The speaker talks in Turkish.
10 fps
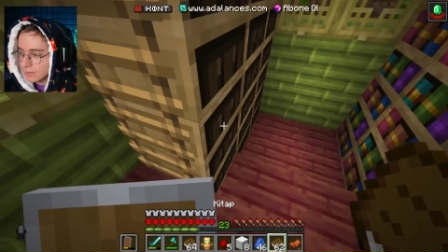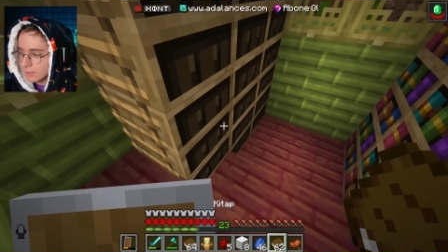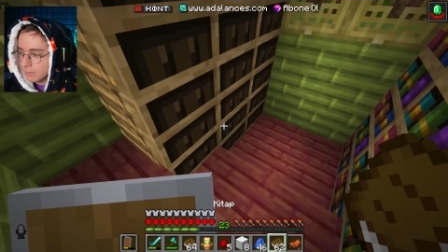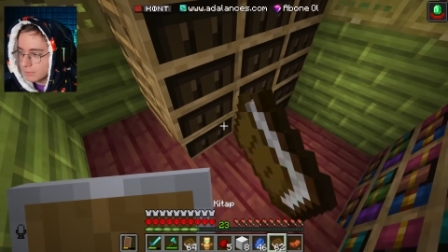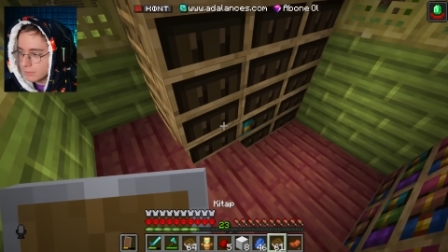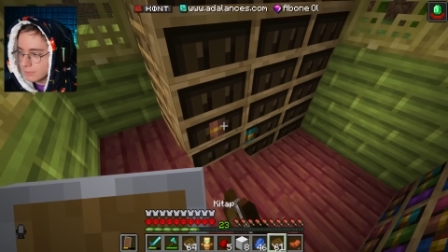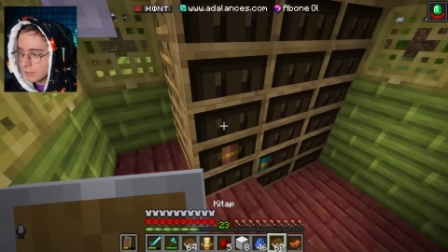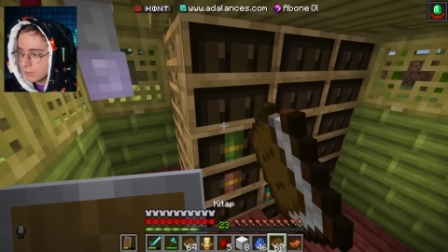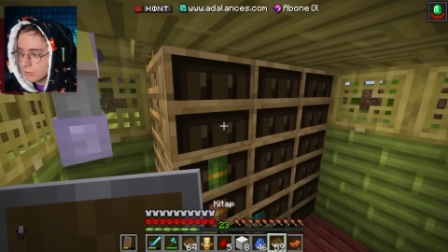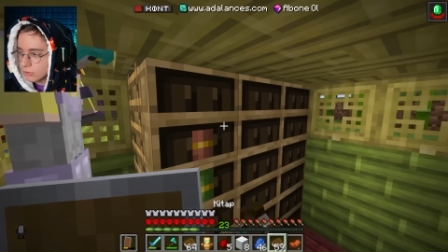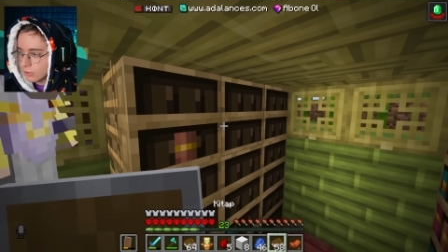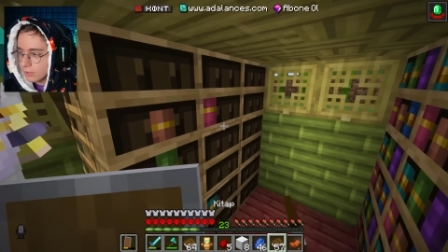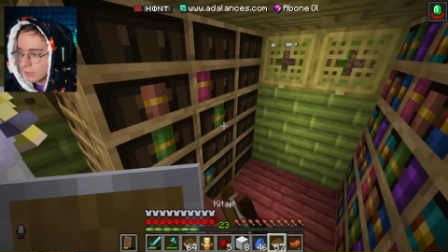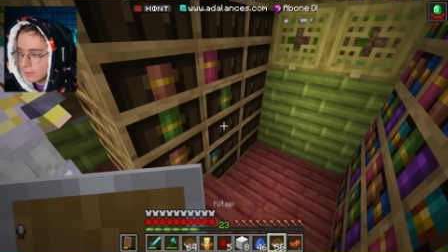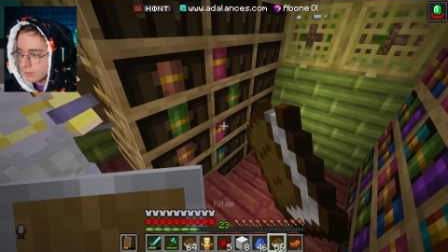Kitaplığım var.
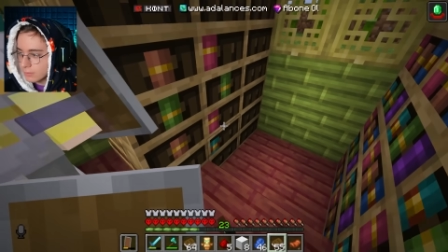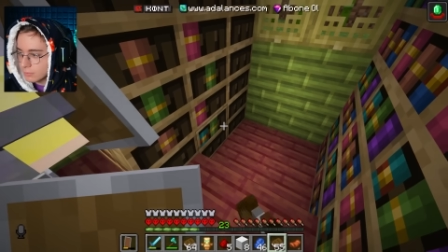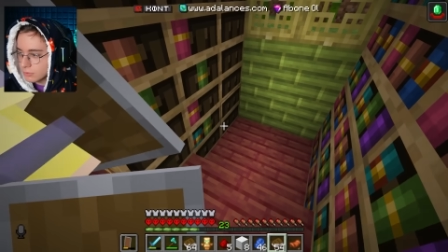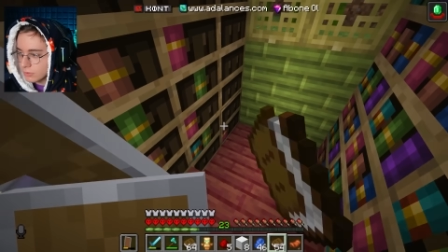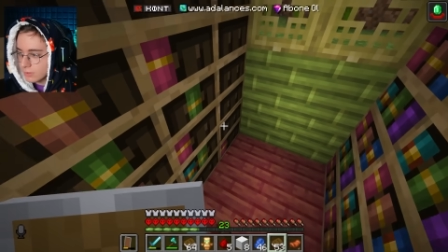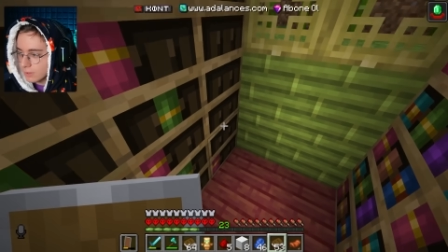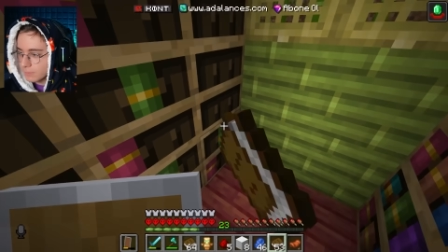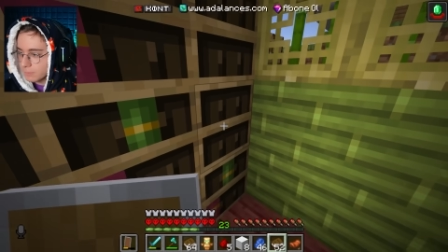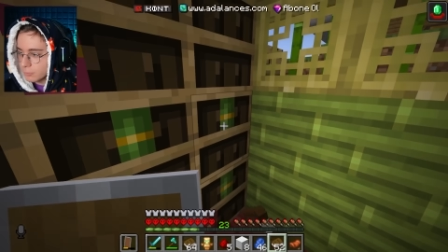Şurada. Bir sürü kitap.